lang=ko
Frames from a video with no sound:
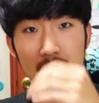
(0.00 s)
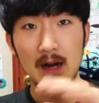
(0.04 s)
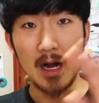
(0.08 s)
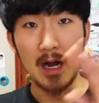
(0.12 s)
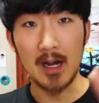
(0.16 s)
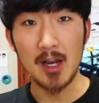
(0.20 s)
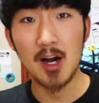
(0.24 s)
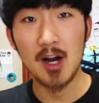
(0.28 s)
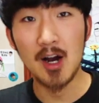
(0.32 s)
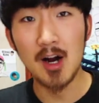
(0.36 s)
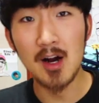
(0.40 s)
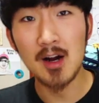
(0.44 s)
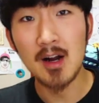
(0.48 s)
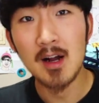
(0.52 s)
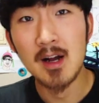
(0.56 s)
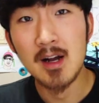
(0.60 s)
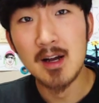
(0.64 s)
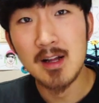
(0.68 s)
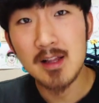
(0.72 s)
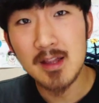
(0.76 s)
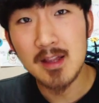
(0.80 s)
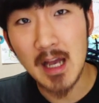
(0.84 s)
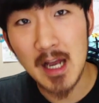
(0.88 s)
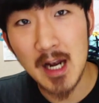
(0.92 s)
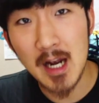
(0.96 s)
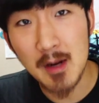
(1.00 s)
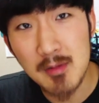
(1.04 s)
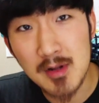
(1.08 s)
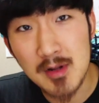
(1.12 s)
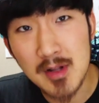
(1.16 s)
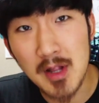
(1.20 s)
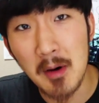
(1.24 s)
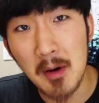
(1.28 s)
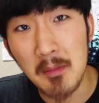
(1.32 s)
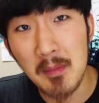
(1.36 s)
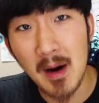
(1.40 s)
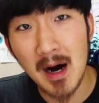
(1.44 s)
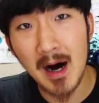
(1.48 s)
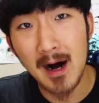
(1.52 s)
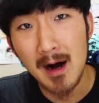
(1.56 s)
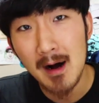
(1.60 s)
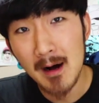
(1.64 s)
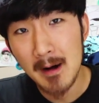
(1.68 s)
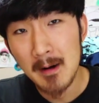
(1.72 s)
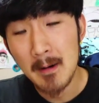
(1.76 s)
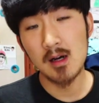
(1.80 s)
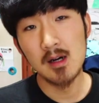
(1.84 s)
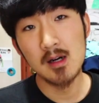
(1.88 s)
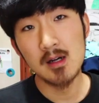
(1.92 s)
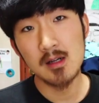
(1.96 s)
아니 내려서 봐.
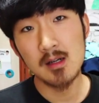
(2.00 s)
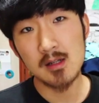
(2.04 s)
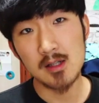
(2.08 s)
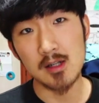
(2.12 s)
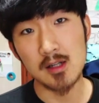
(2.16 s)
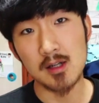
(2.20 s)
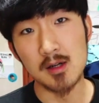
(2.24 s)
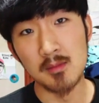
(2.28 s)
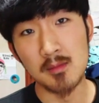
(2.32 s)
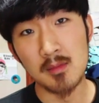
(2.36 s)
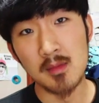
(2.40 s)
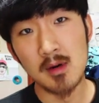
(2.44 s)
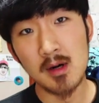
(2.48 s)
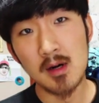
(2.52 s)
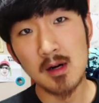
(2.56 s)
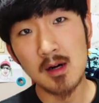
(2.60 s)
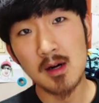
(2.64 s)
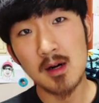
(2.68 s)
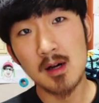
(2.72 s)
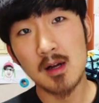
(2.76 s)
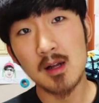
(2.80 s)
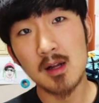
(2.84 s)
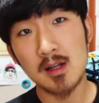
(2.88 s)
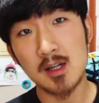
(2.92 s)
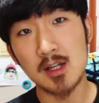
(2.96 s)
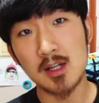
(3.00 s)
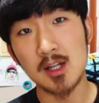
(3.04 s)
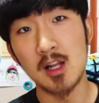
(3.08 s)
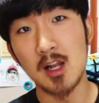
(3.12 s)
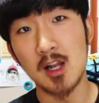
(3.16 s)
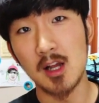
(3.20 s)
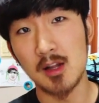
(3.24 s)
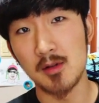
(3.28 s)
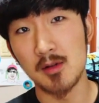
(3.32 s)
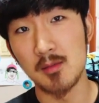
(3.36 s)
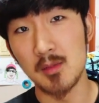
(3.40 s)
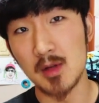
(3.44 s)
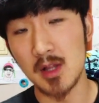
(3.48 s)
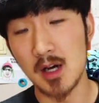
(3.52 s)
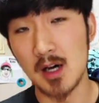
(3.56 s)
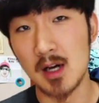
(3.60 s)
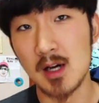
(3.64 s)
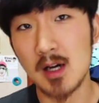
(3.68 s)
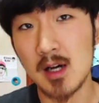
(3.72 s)
지금 큰일 났습니다.